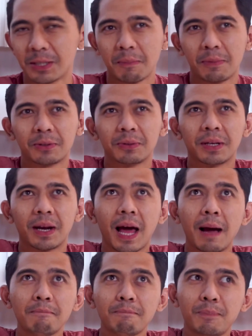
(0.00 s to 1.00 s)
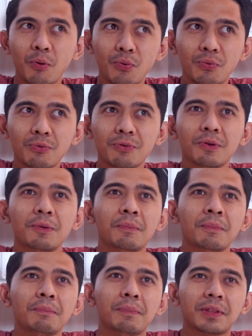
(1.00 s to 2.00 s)
bisa betulin lampu,
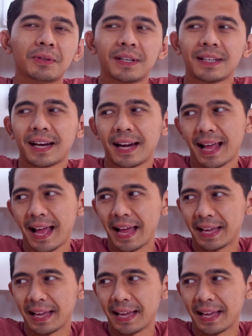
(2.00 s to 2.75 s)
betulin keran